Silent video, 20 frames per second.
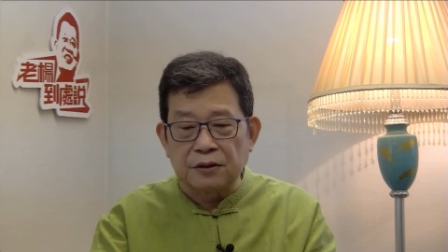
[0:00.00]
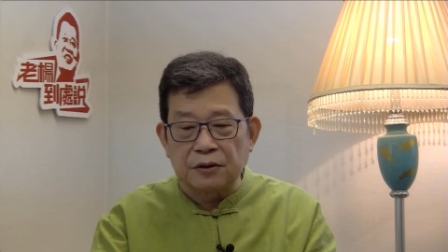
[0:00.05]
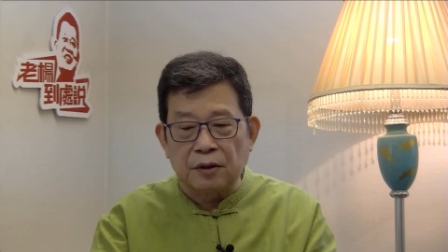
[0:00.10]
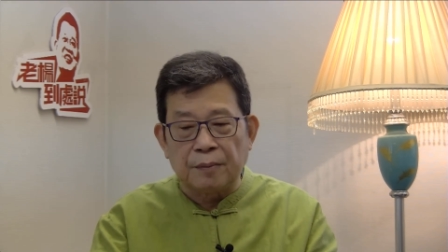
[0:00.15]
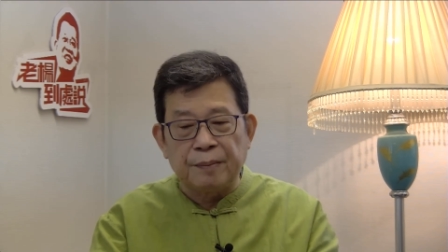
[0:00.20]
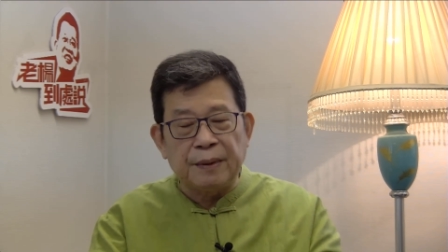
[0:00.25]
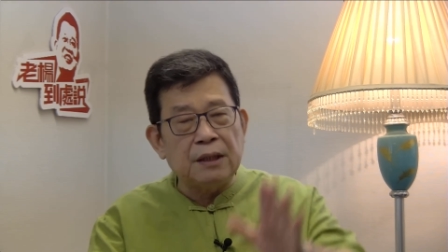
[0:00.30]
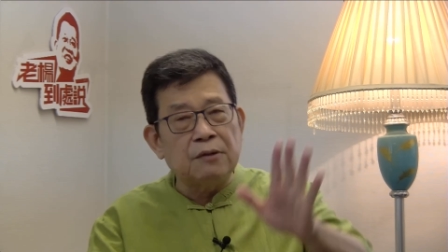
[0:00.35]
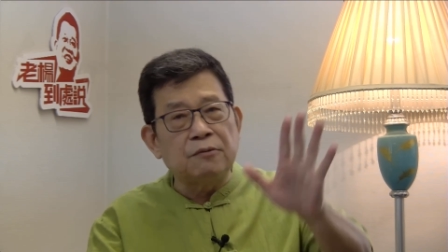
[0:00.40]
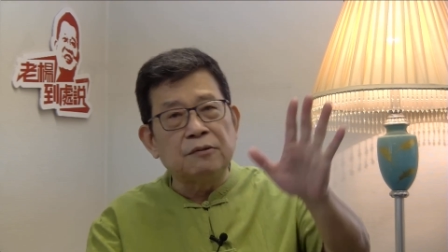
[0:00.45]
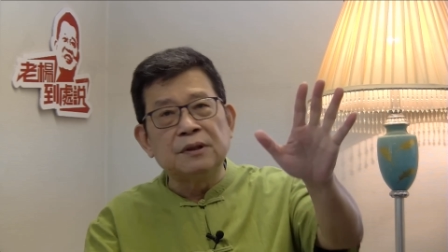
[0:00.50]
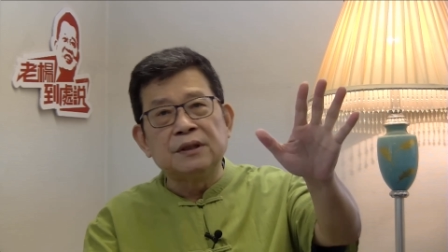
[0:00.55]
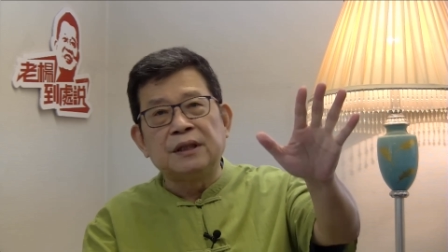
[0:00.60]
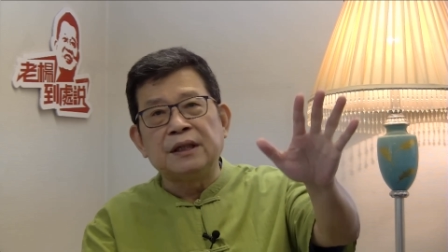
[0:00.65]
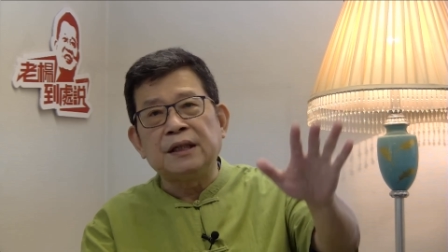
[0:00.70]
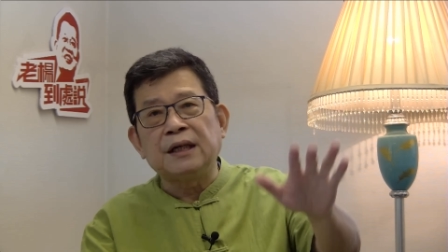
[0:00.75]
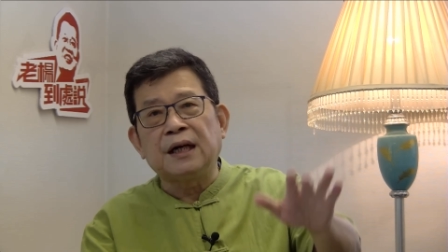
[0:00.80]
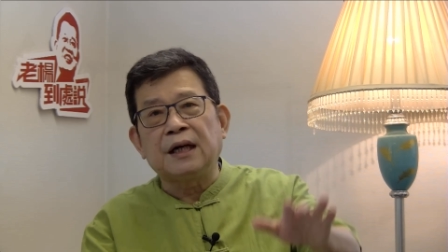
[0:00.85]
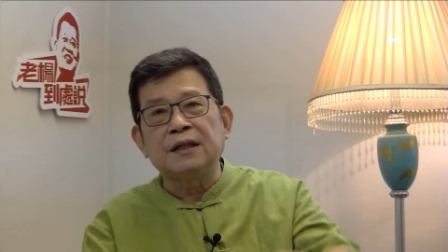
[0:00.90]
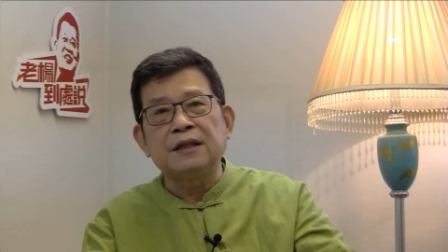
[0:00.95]
没有问题
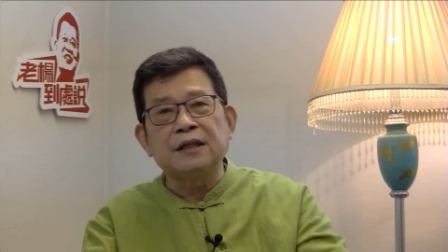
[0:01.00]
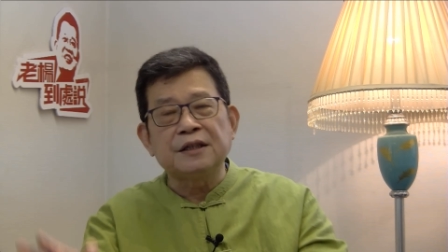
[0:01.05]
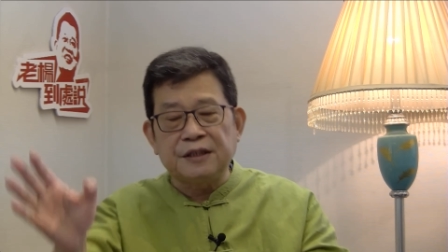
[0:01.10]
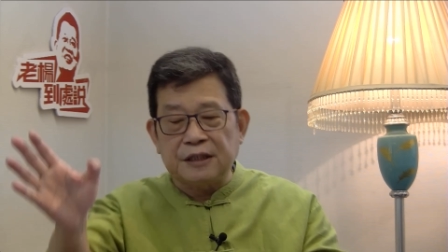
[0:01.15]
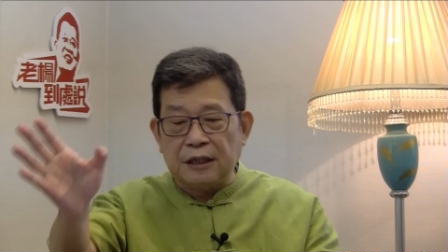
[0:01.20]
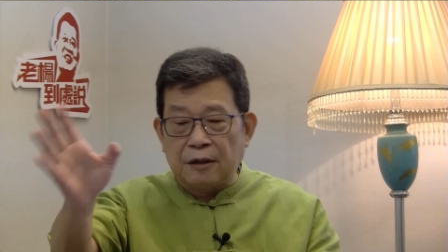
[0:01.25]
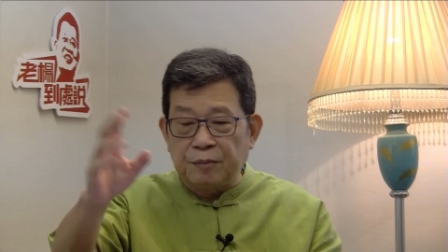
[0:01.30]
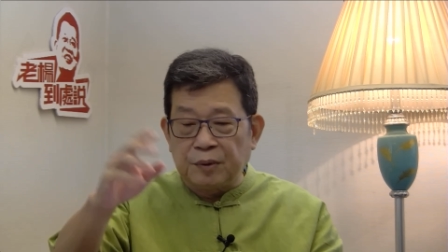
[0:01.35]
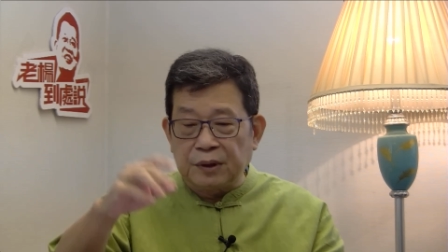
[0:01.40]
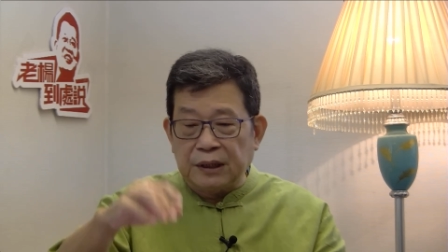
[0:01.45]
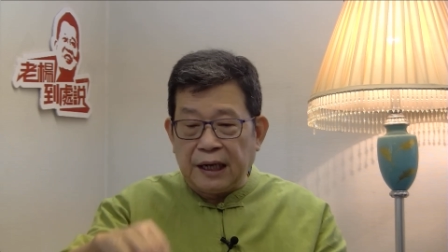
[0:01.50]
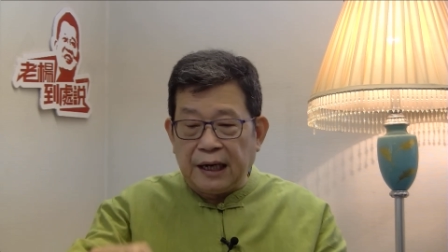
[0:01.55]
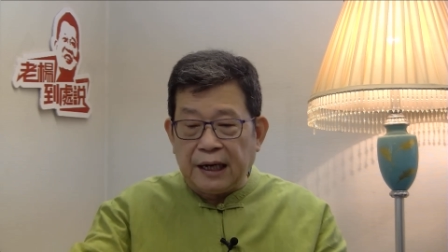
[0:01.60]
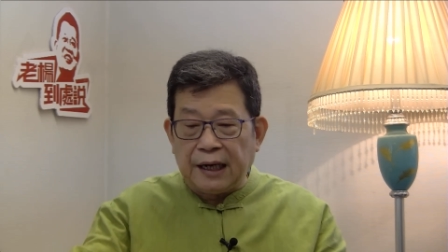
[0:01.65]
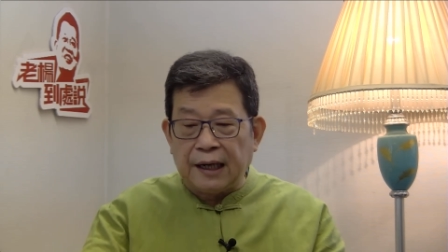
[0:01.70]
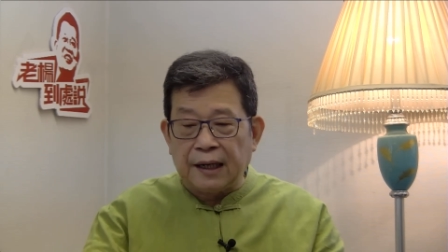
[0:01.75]
啊，影响不大，